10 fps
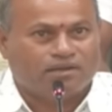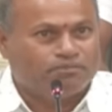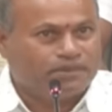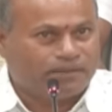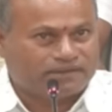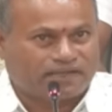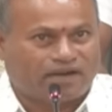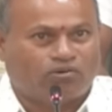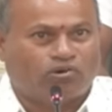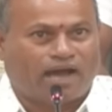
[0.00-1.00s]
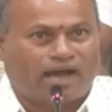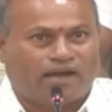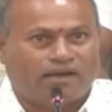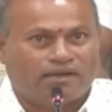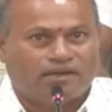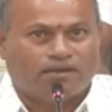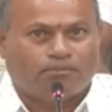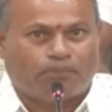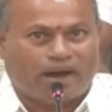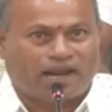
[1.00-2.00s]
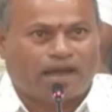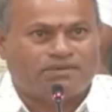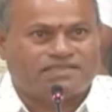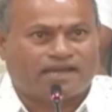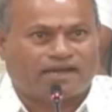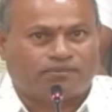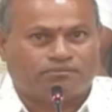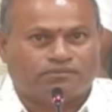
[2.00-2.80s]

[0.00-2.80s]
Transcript: మేమందరం కూడా పాలాభిషేకం